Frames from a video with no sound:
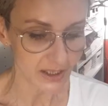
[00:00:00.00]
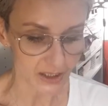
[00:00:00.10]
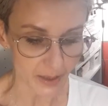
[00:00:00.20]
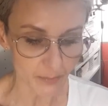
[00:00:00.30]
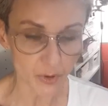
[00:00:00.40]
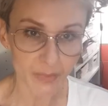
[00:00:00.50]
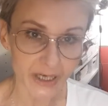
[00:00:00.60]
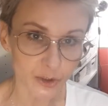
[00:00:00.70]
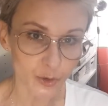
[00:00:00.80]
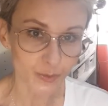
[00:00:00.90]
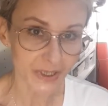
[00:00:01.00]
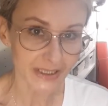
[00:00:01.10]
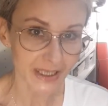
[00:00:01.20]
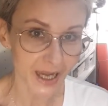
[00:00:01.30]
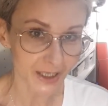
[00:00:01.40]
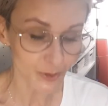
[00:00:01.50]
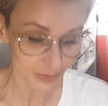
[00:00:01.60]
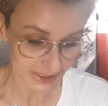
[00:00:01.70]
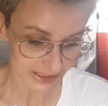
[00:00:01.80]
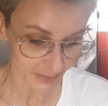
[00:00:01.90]
tempo marszu z miasta A do
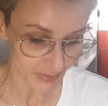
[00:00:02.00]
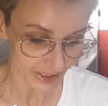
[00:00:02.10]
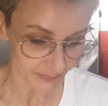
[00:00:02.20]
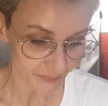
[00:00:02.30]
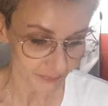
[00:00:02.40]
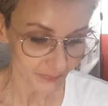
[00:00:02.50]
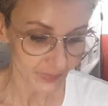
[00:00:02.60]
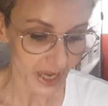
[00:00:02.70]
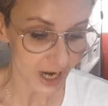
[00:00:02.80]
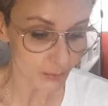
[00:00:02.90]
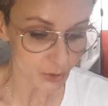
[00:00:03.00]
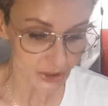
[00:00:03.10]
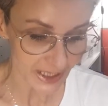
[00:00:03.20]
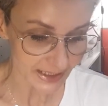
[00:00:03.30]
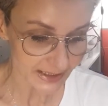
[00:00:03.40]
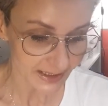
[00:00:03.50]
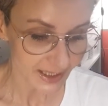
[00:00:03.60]
miasta B, albo czas,